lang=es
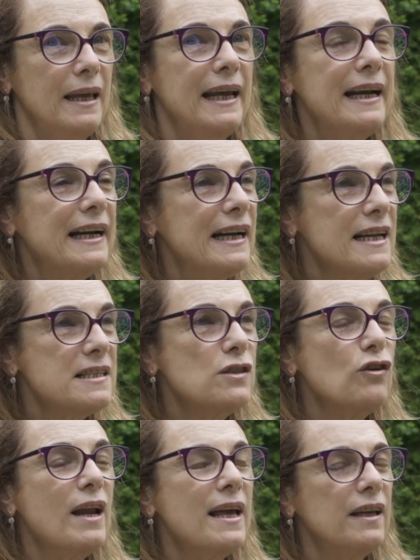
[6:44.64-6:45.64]
en
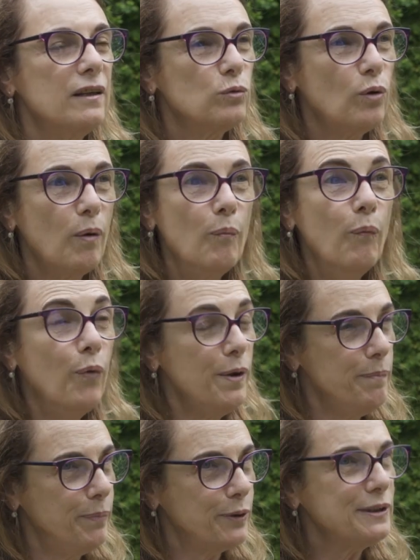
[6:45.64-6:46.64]
relación a esto, es muy
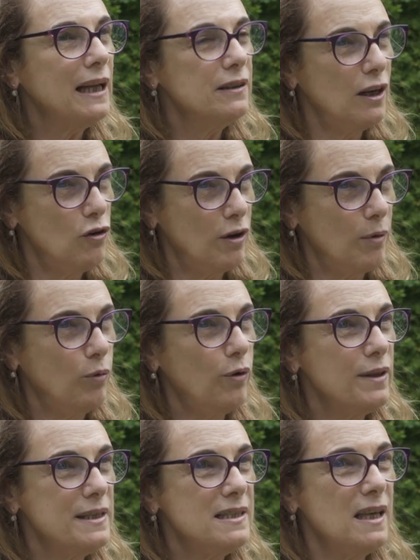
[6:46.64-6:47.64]
importante lo que
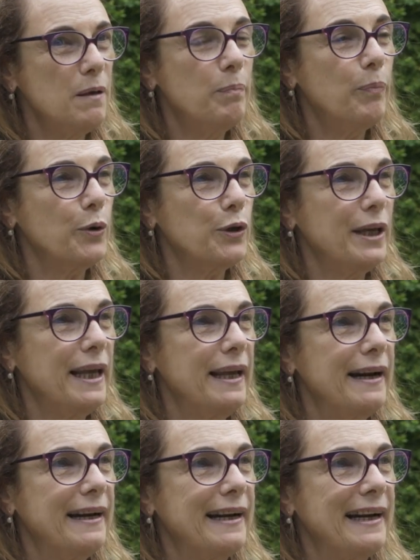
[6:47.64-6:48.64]
vos decís
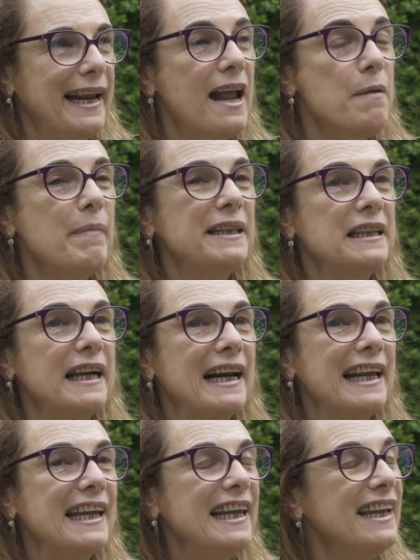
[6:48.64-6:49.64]
porque realmente
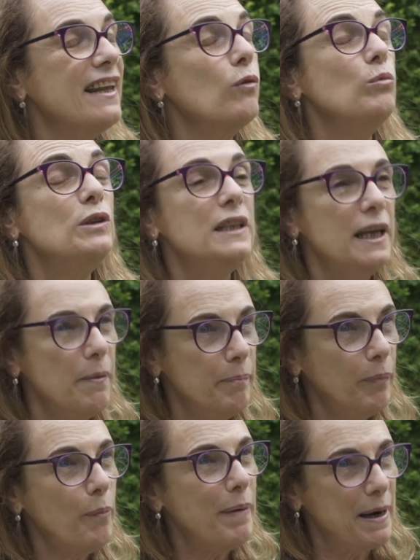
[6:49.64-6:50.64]
requiere de un
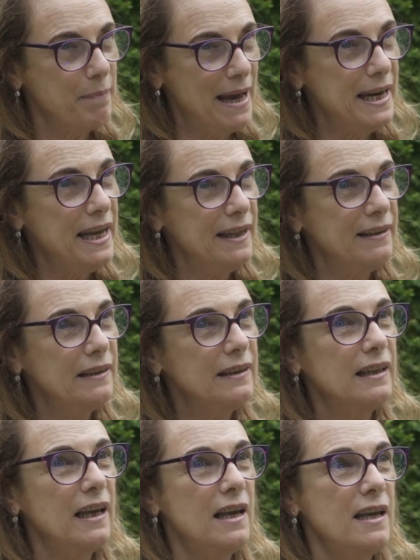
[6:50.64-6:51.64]
tiempo
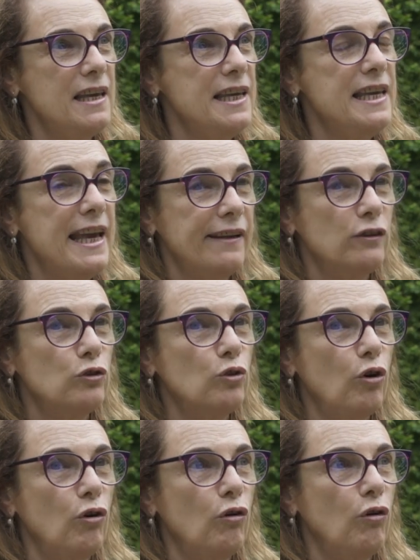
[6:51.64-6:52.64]
permanente y
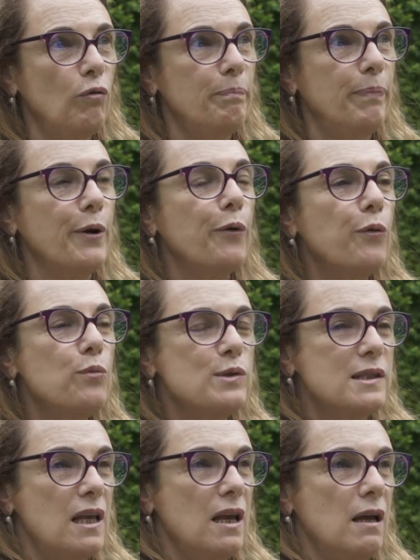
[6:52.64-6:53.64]
esto
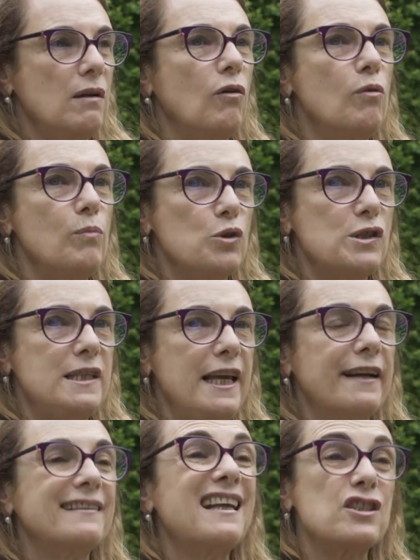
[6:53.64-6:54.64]
produce como
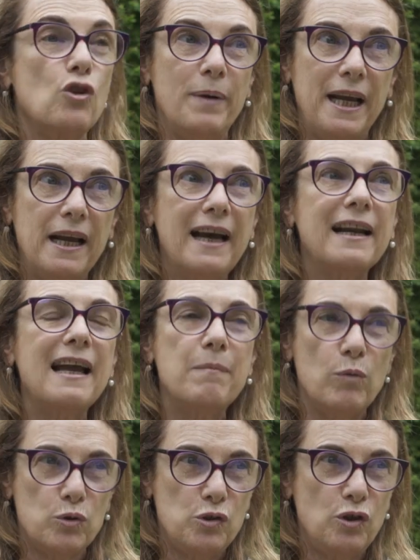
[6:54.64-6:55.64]
cierta sobrecarga
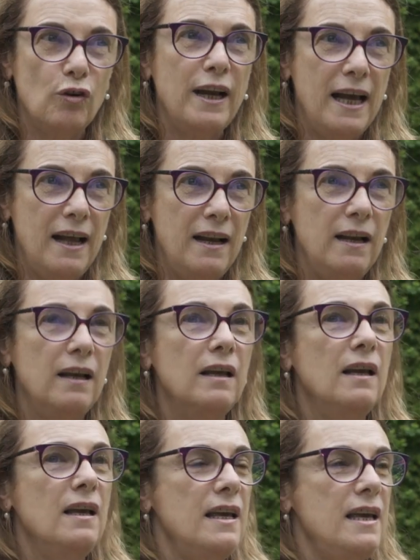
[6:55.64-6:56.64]
emocional
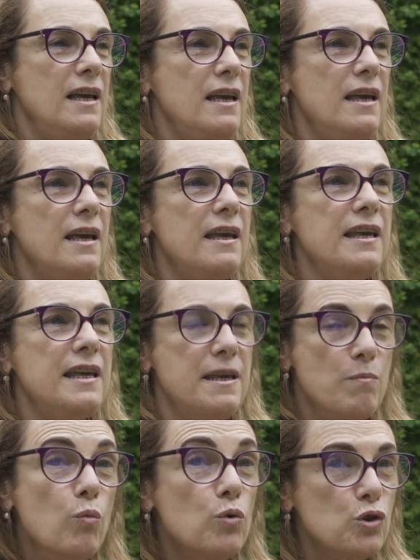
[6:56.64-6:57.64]
eh,
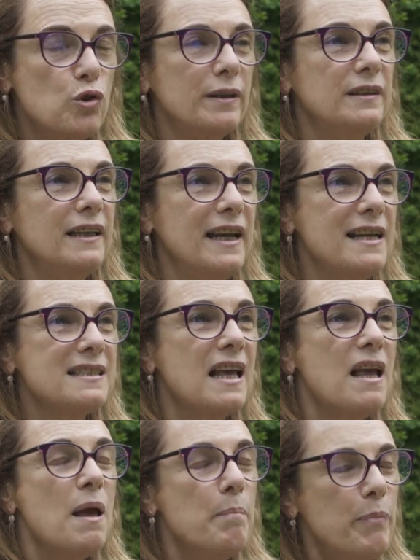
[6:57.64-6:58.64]
y mucho estrés.
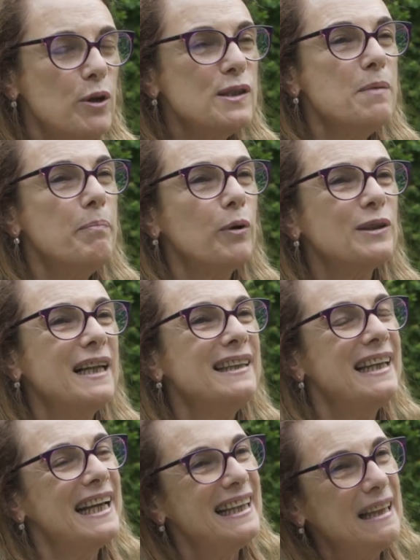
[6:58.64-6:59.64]
Pero es
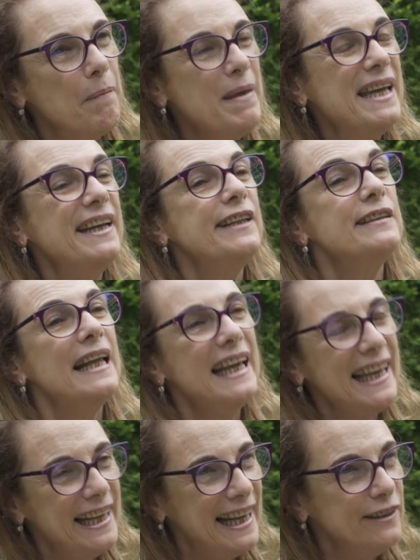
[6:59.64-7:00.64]
importante que también
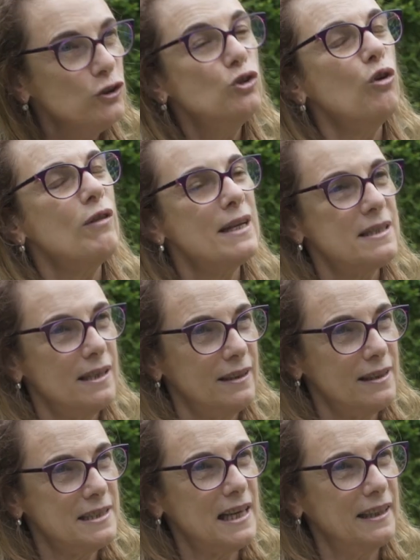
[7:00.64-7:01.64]
en todas
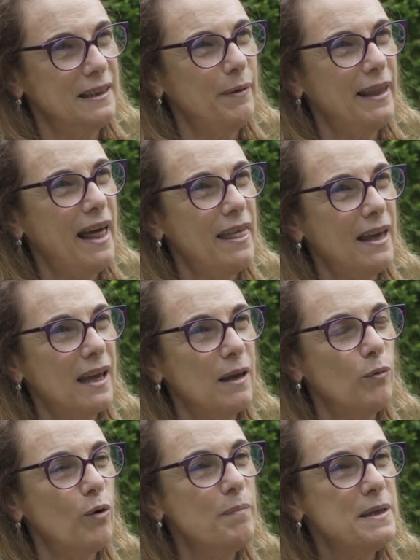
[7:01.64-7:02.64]
estas actividades que vos